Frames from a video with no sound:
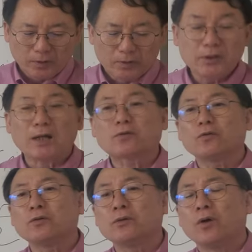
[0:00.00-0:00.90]
그
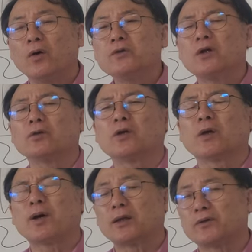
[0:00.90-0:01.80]
약속은 언제
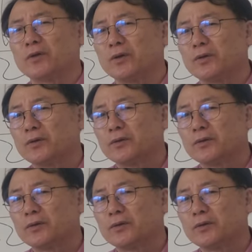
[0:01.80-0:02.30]
어떻게 받았어요?